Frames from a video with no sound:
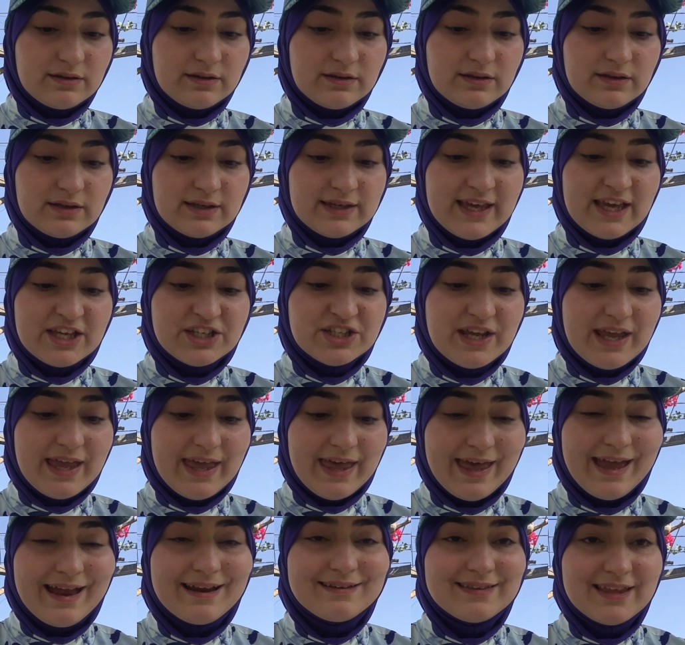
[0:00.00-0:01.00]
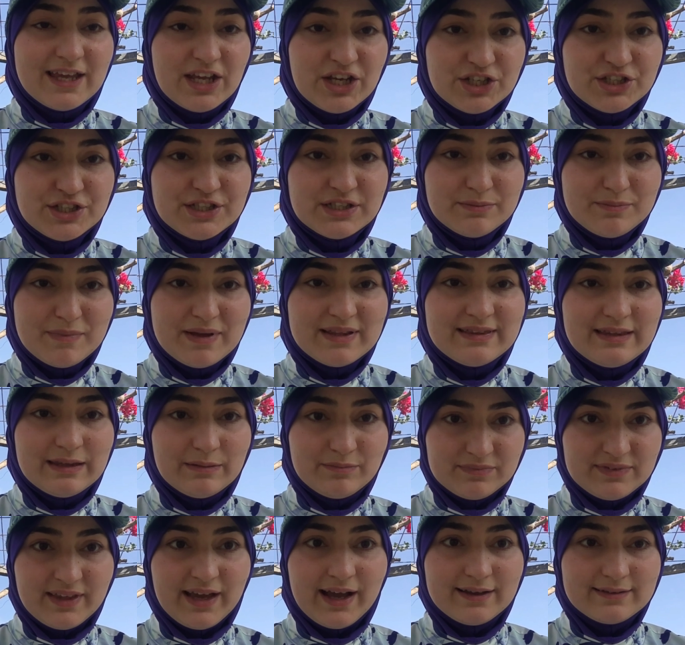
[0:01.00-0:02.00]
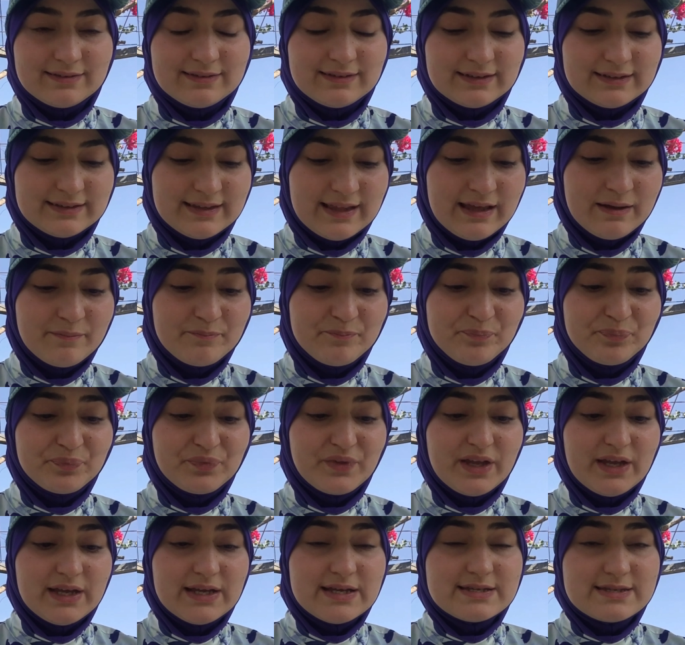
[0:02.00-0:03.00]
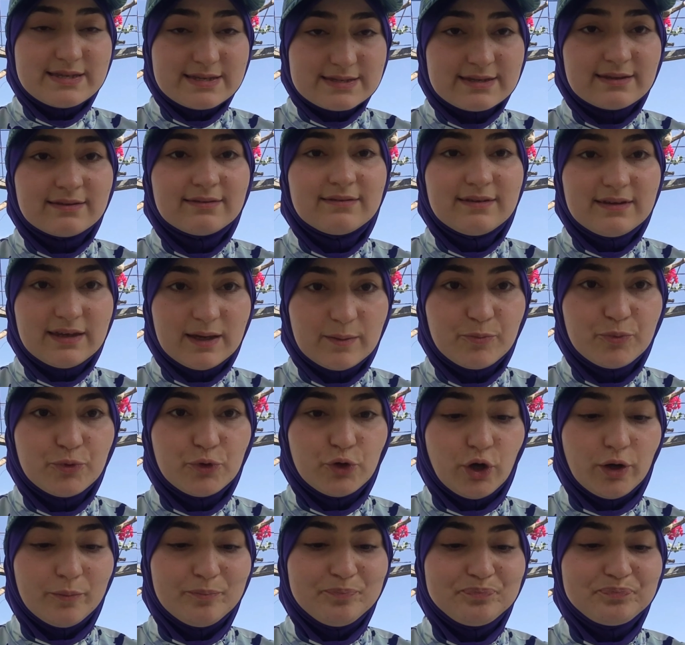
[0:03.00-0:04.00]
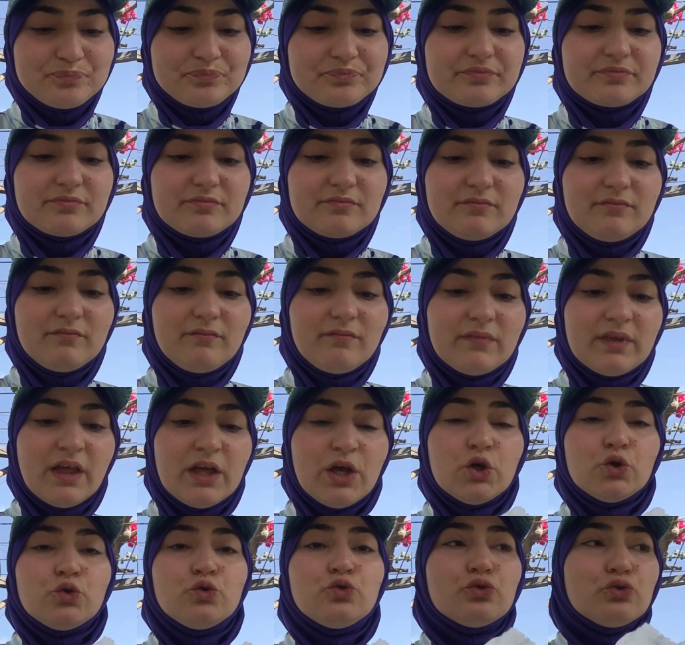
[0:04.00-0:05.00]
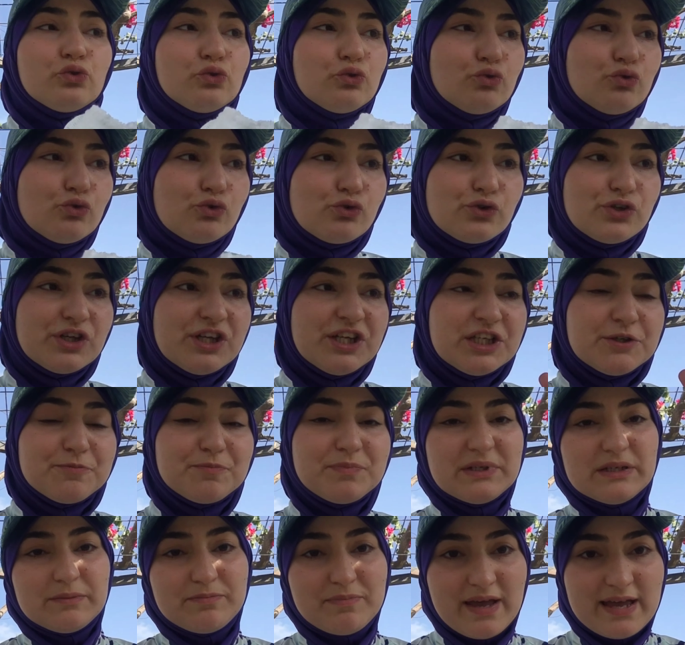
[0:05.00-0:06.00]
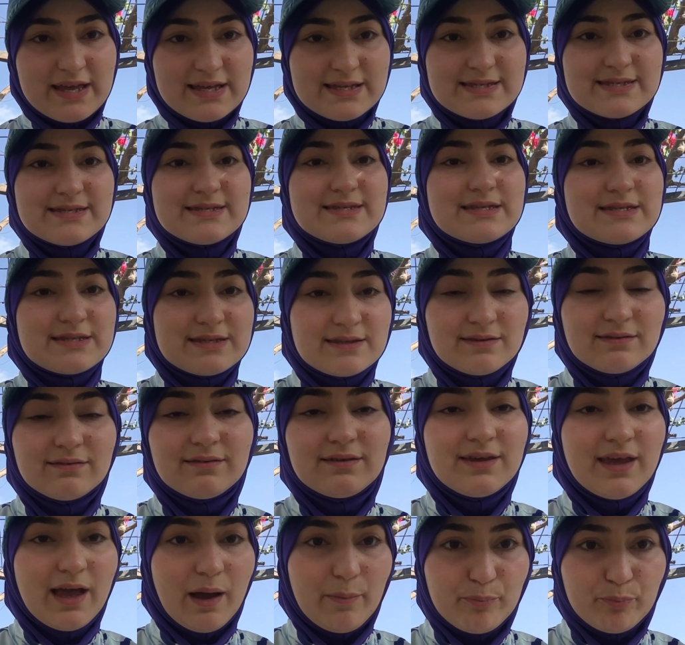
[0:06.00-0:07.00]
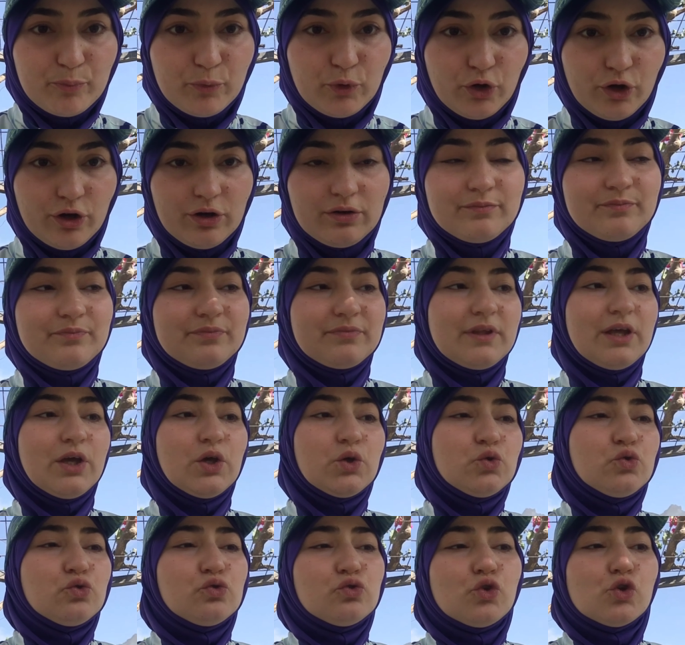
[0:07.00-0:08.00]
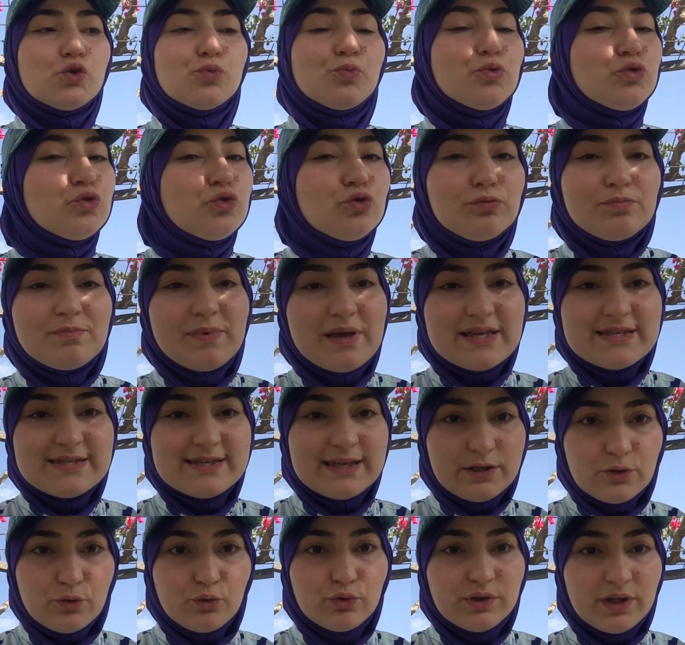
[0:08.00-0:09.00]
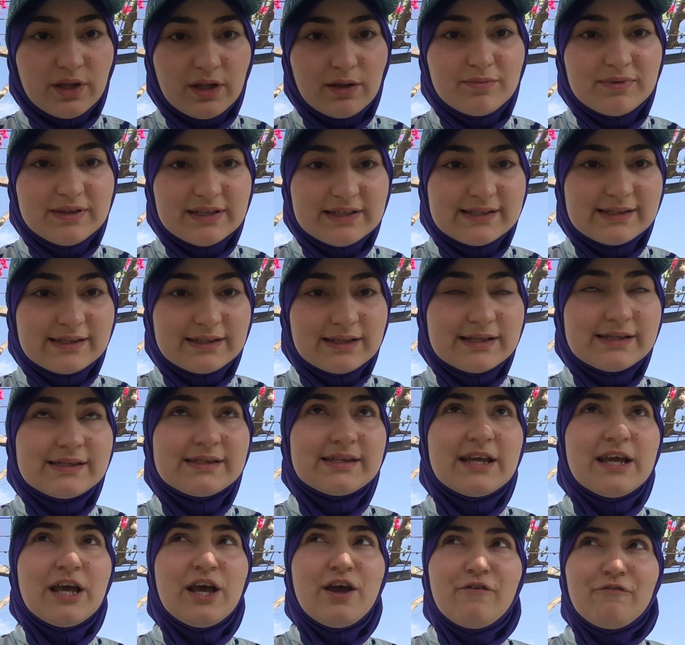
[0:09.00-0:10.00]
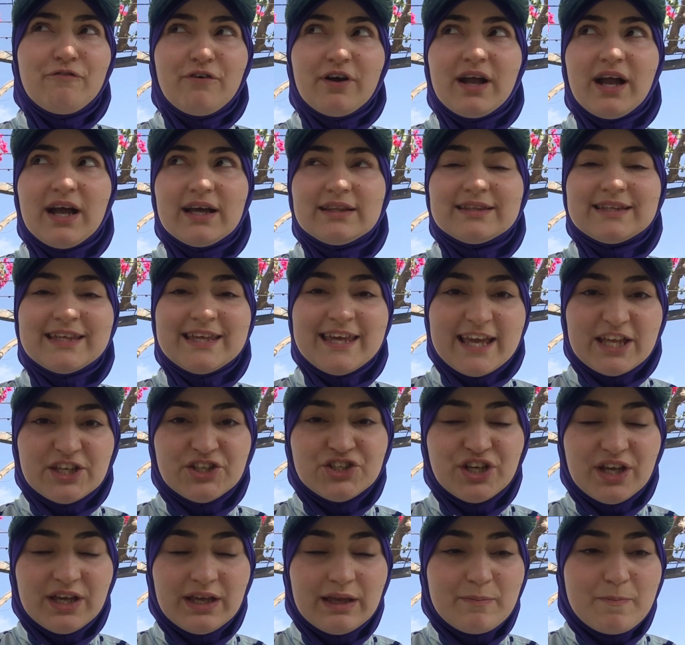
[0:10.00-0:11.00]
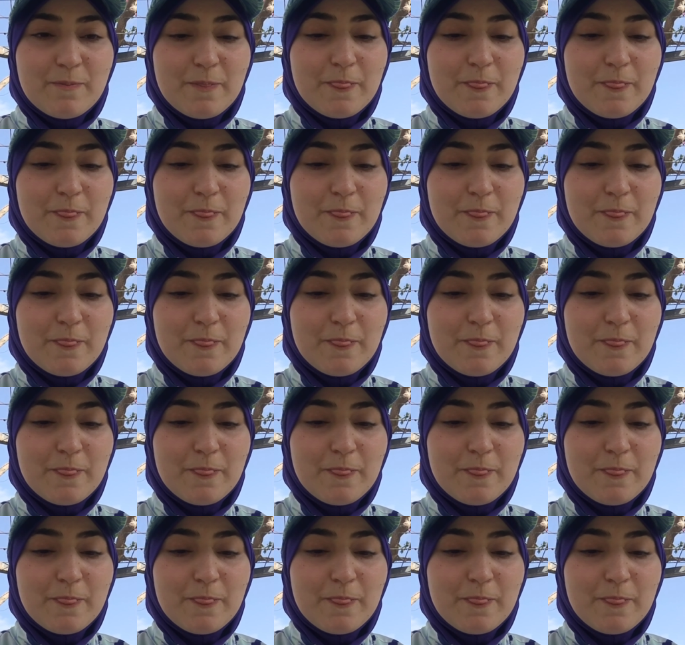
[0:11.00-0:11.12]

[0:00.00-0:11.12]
e, gece eğer değiştirmediğim takdirde sızıntı yapıyor. Gündüz hiçbir bez sızıntı yapmıyor. Gündüz bütün bezleri kullanabilirsiniz. Fakat gece